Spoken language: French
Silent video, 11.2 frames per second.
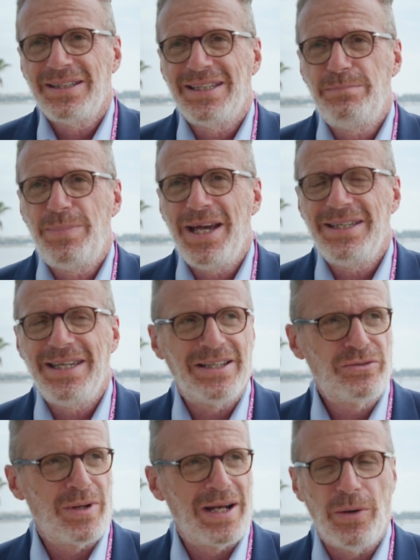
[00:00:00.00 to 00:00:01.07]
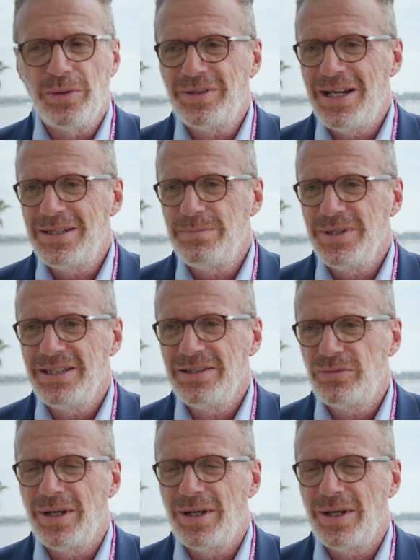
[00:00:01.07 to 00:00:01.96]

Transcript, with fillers: qui paye et assure la retraite, mais